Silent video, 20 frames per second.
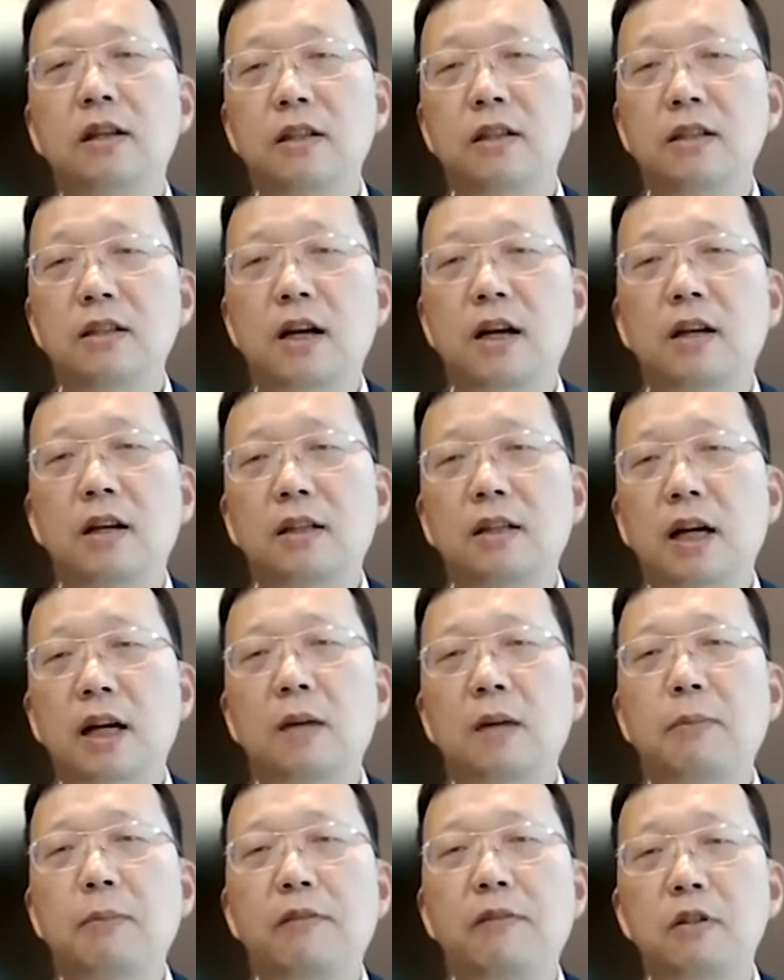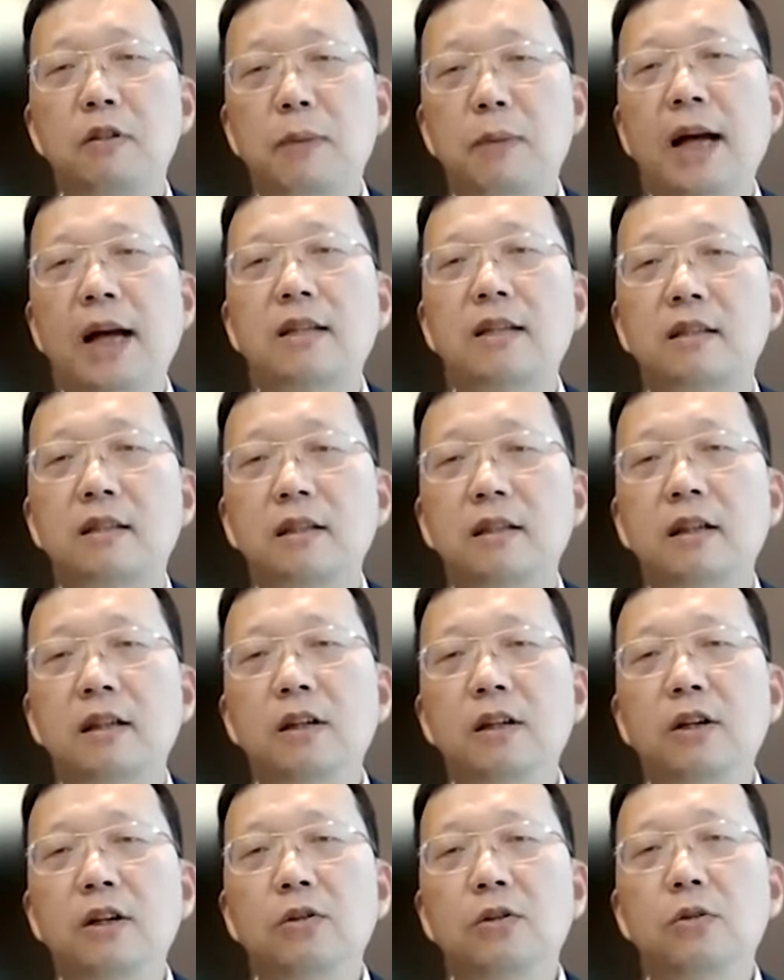增长了大概 百分之八十。
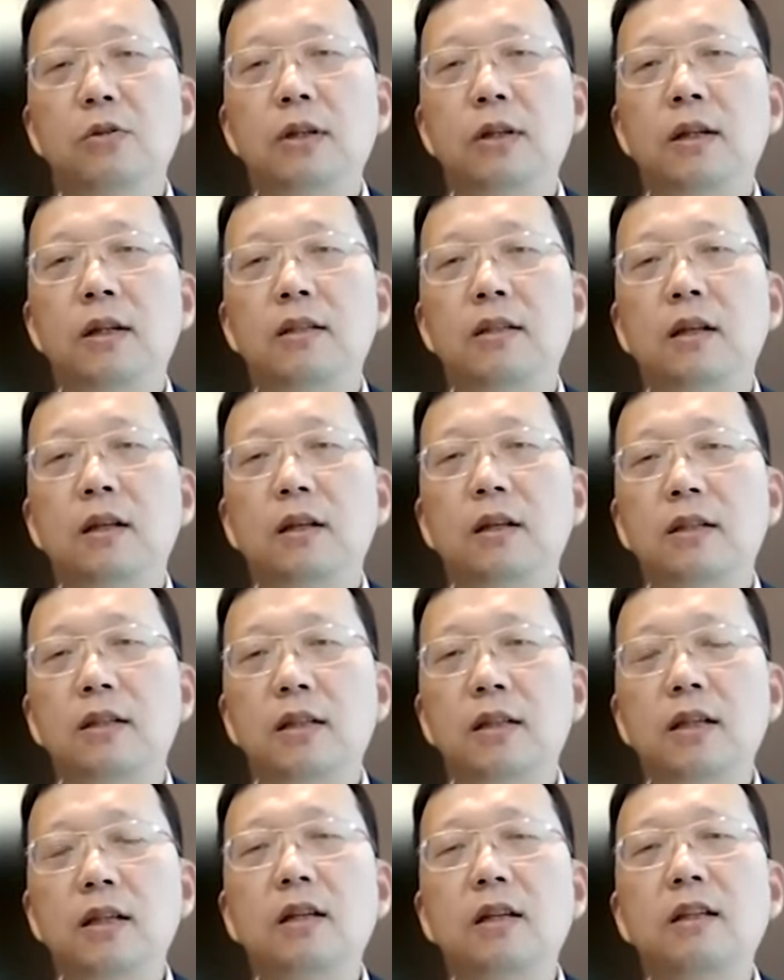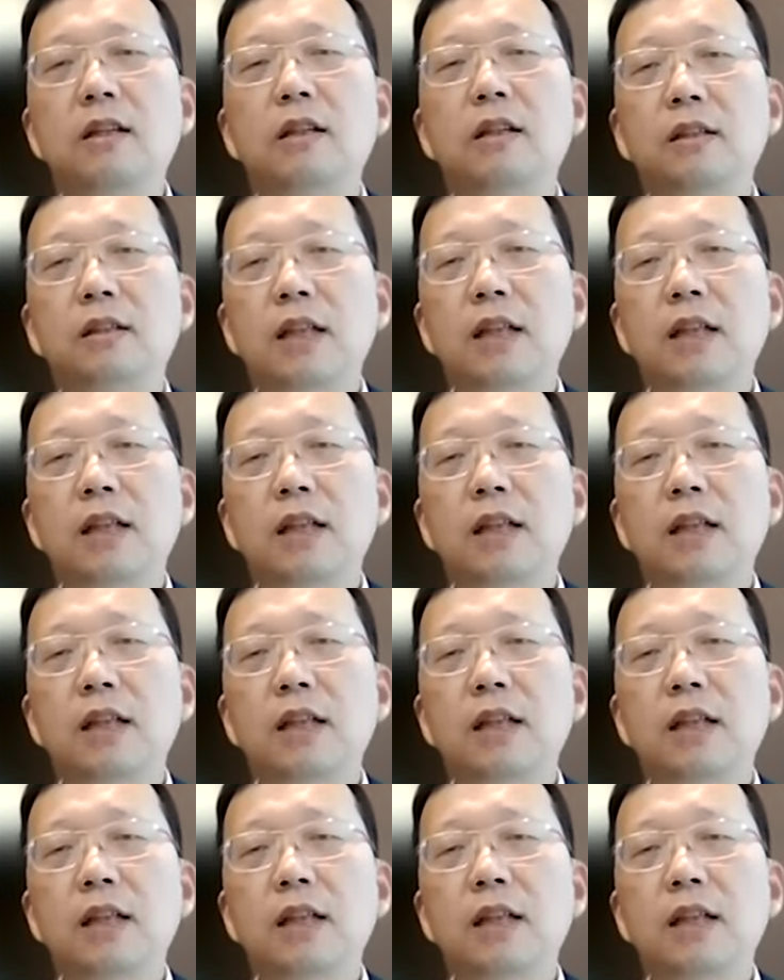所以呢，在这样的一